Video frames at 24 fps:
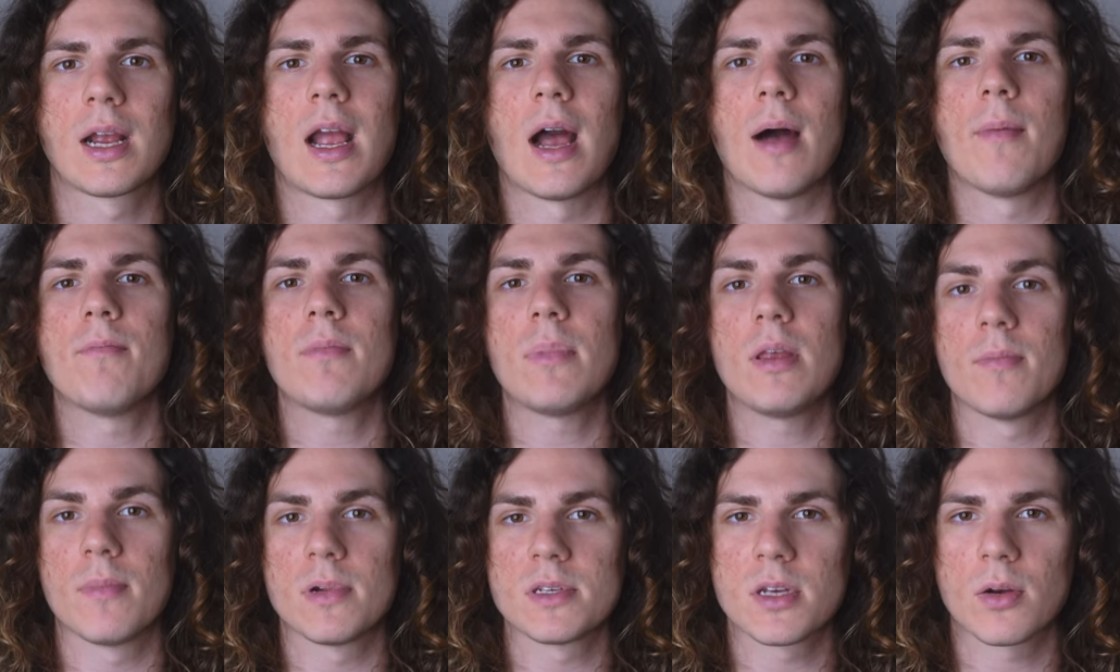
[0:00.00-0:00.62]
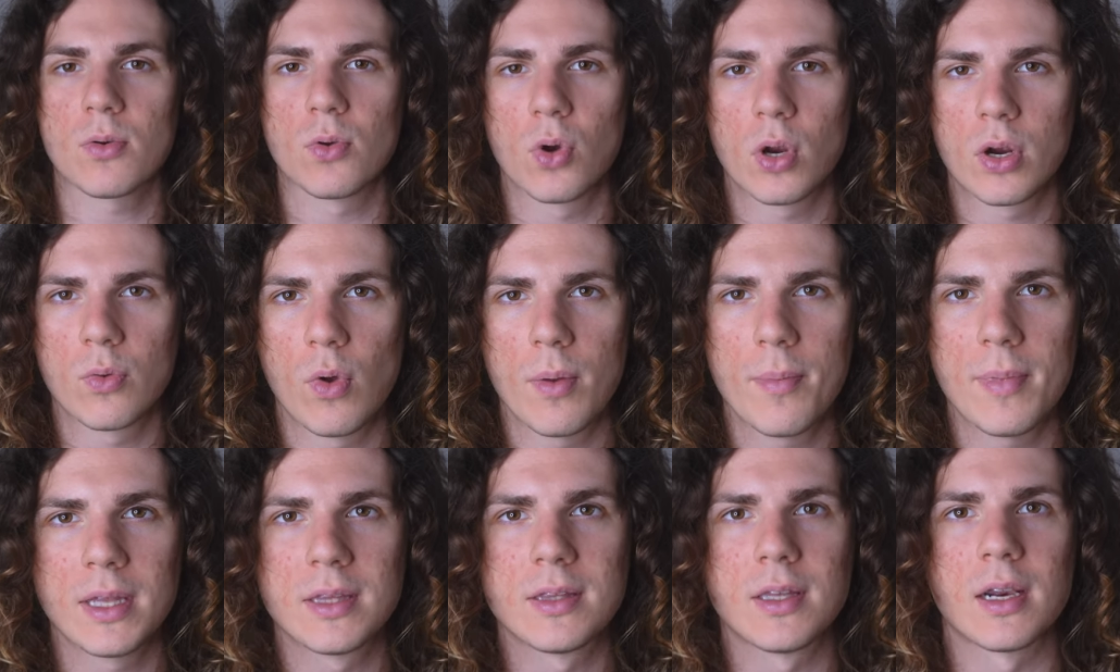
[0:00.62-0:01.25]
cambi in base a quello che
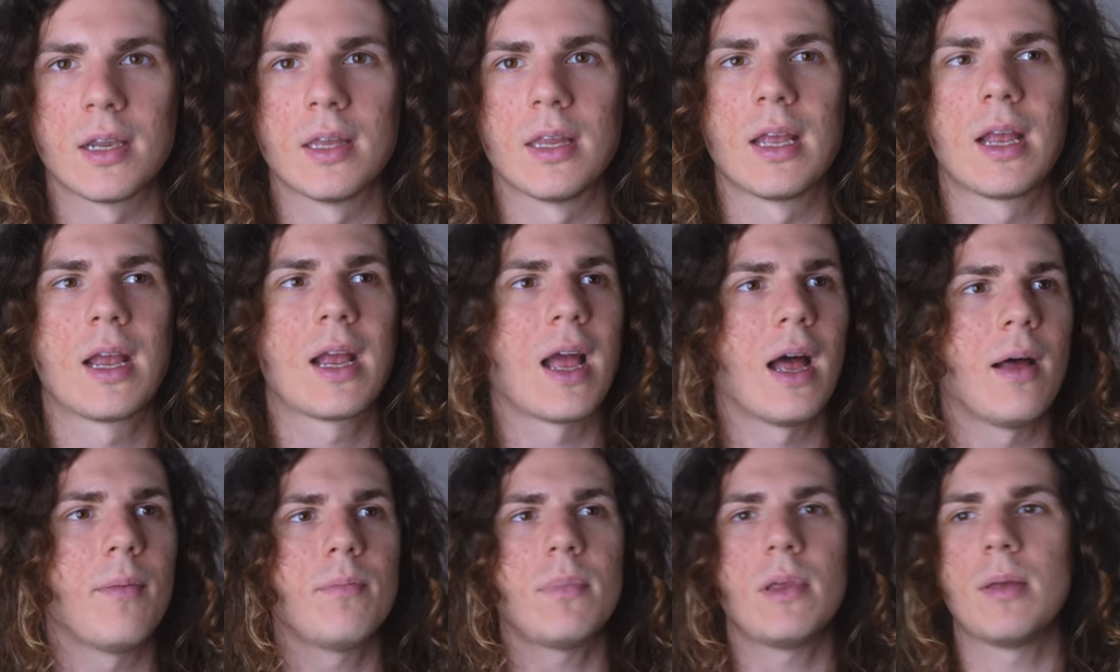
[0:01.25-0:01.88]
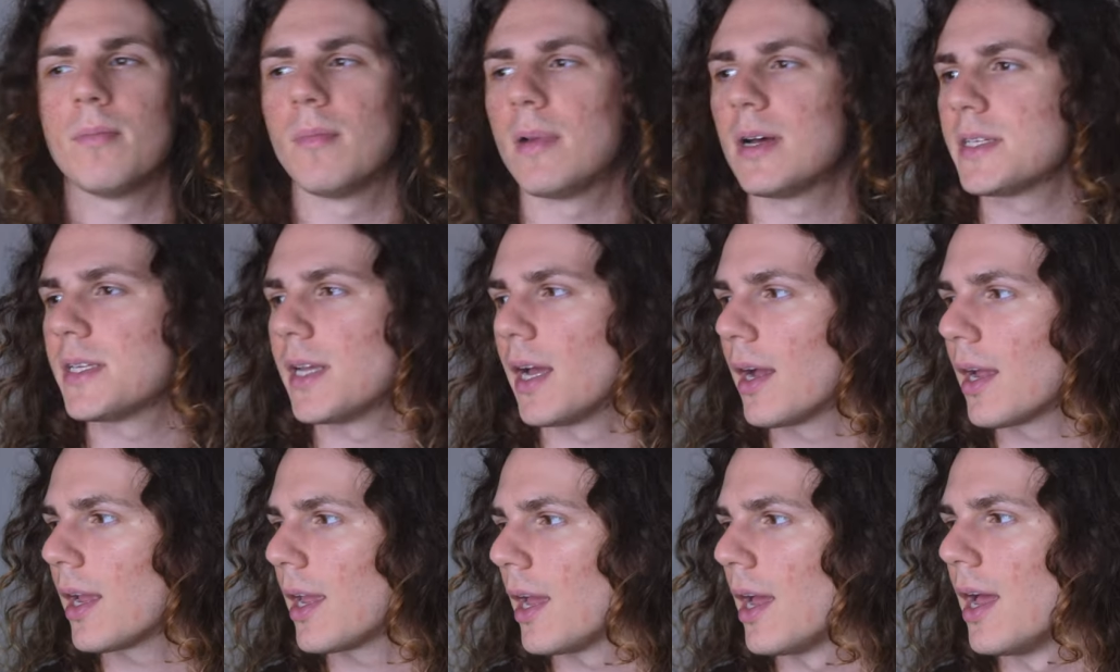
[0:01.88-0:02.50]
vuoi metterti, cambi in base
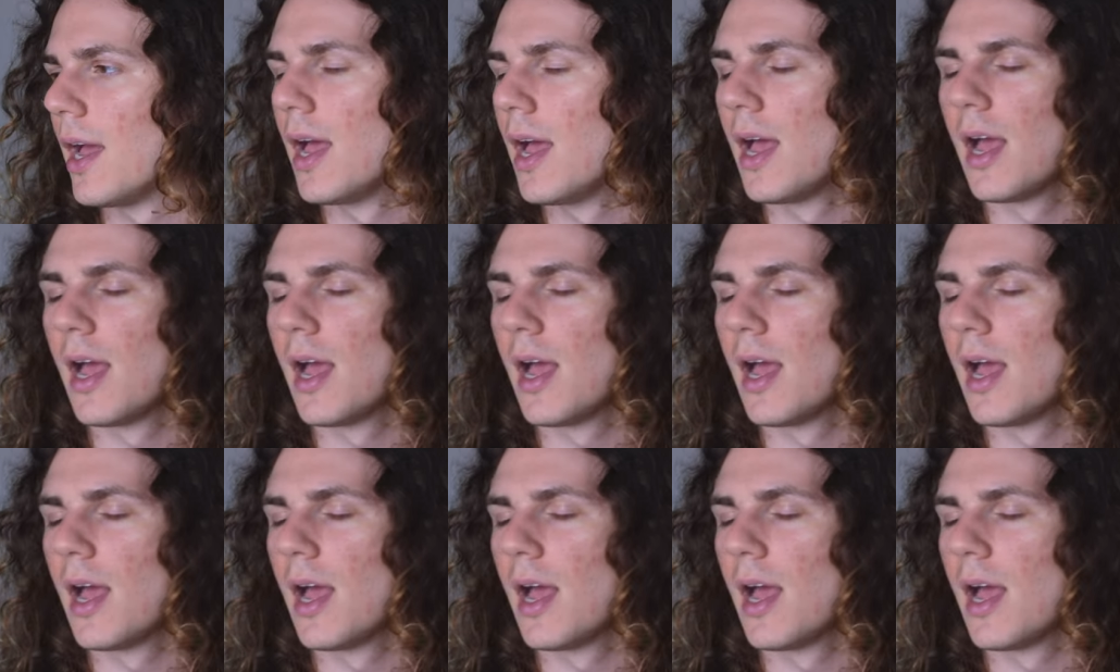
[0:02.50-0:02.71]
anche